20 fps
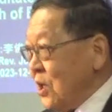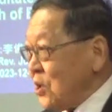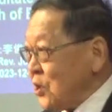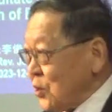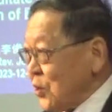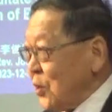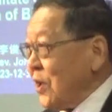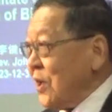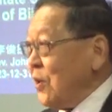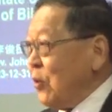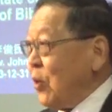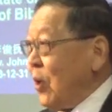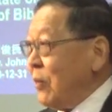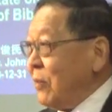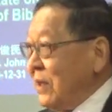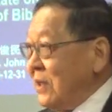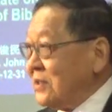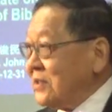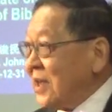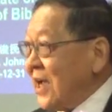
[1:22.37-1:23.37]
所以我
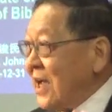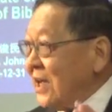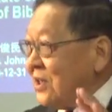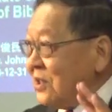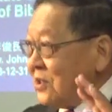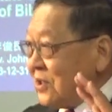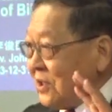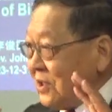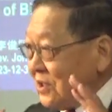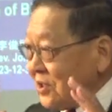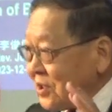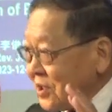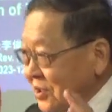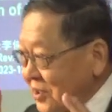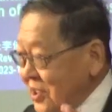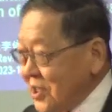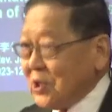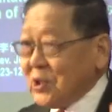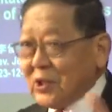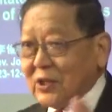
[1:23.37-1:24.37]
们在
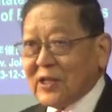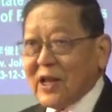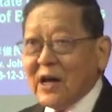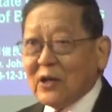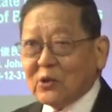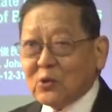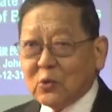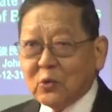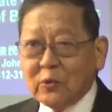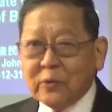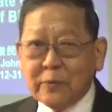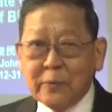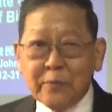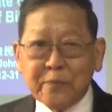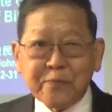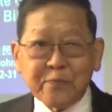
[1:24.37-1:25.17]
信息当中。